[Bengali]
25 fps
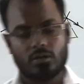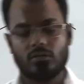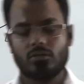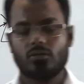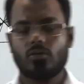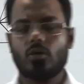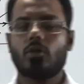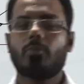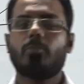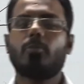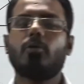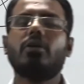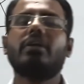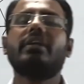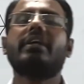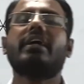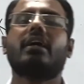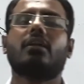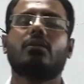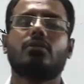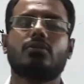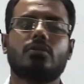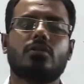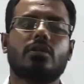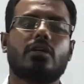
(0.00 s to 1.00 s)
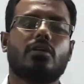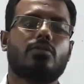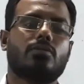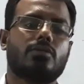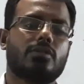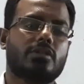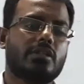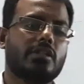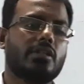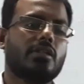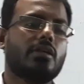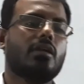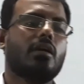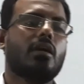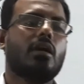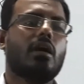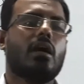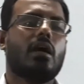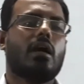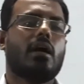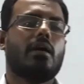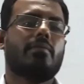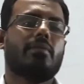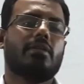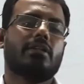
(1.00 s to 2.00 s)
দর্পণ নিয়ে আলোচনা করছি
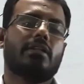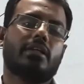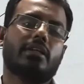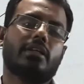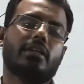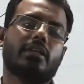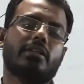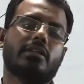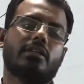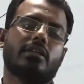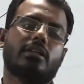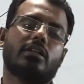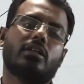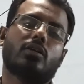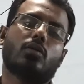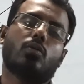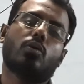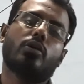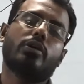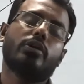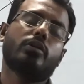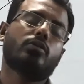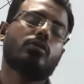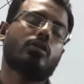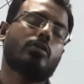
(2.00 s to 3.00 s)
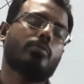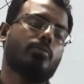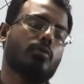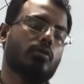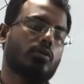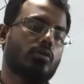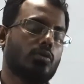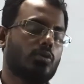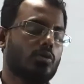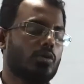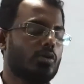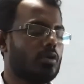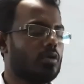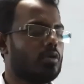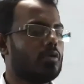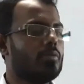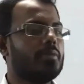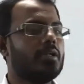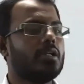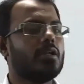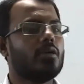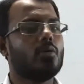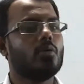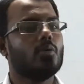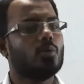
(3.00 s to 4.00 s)
আমরা দেখিয়েছি এখানে গলীয় দর্পণ দুই
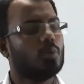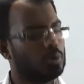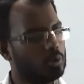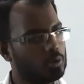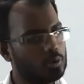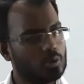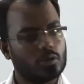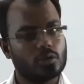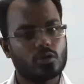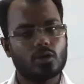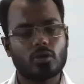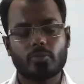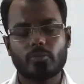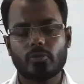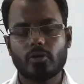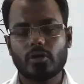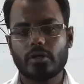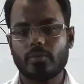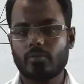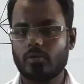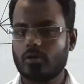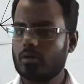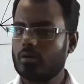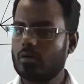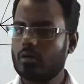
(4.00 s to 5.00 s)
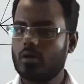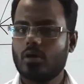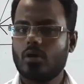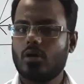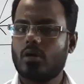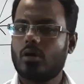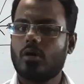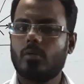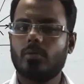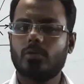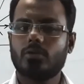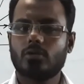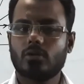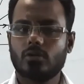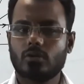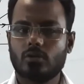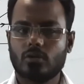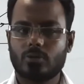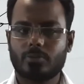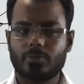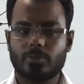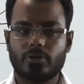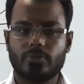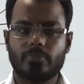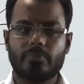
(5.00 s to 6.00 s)
রকমের উত্তল দর্পণ এবং অবতল
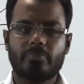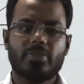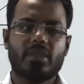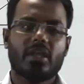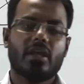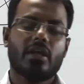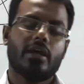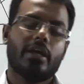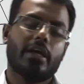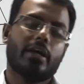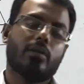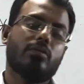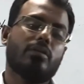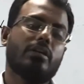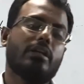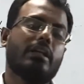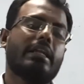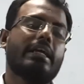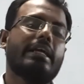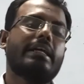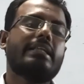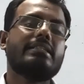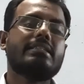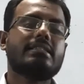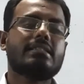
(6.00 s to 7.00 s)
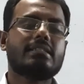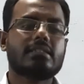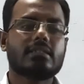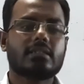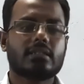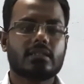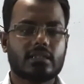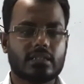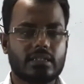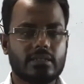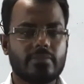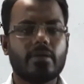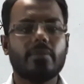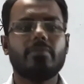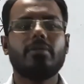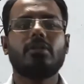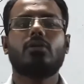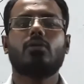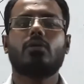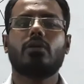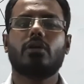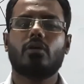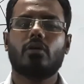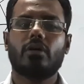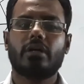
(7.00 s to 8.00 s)
দর্পণ এখন লেন্স কিভাবে
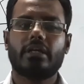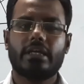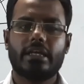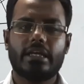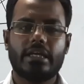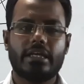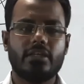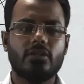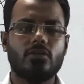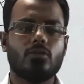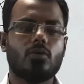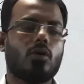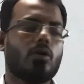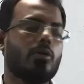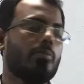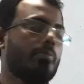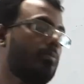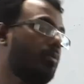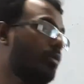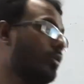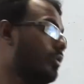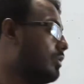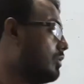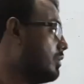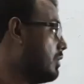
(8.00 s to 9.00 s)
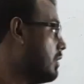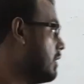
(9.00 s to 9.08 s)
তৈরি হয় এই দর্পণ